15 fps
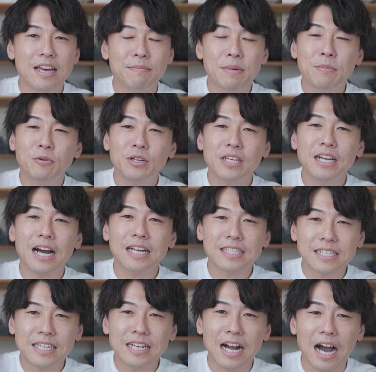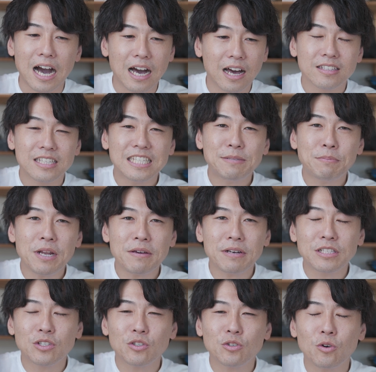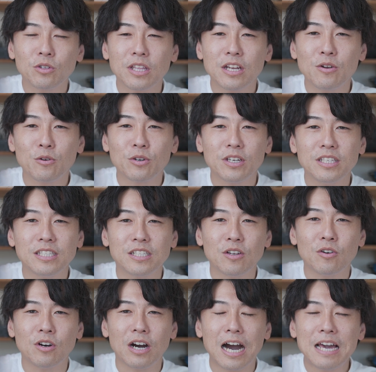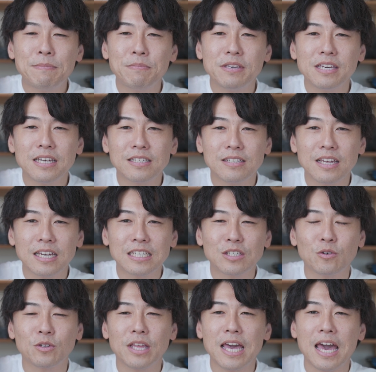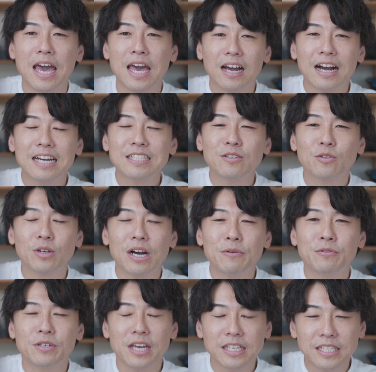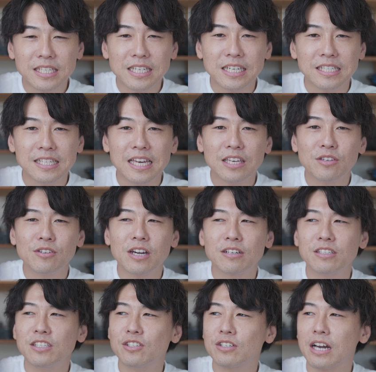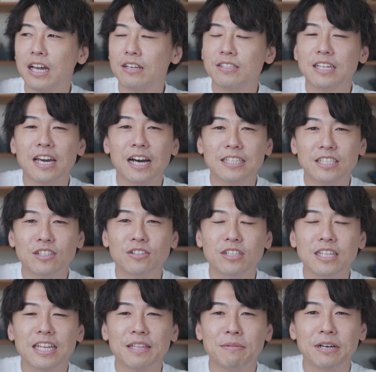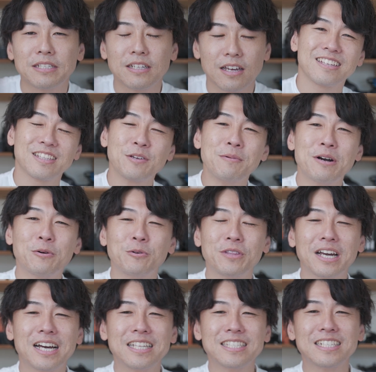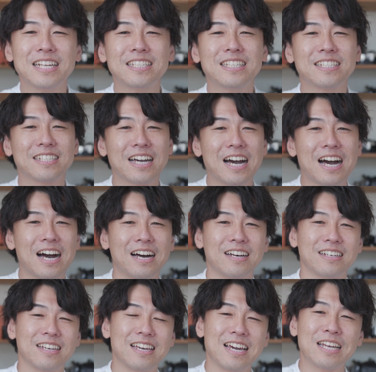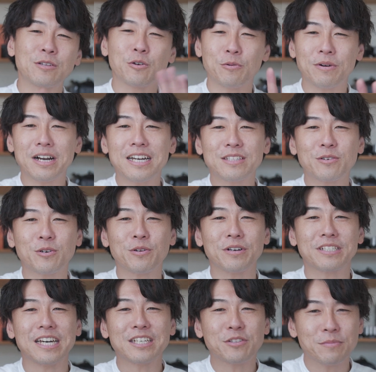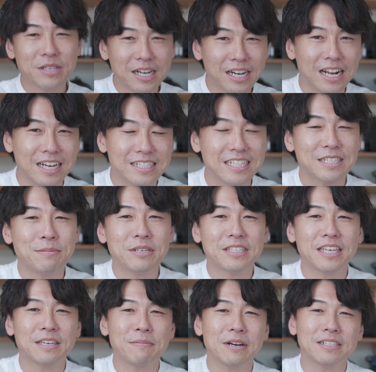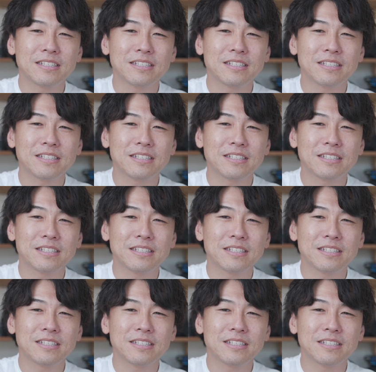メモリーが 8GB、ディスプレイは15.6インチの IPS 液晶で、解像度がフル HD1920×1080 になってます。とまあこんな感じなんですが、えー、あと細かいところはサイト見ながら説明していきま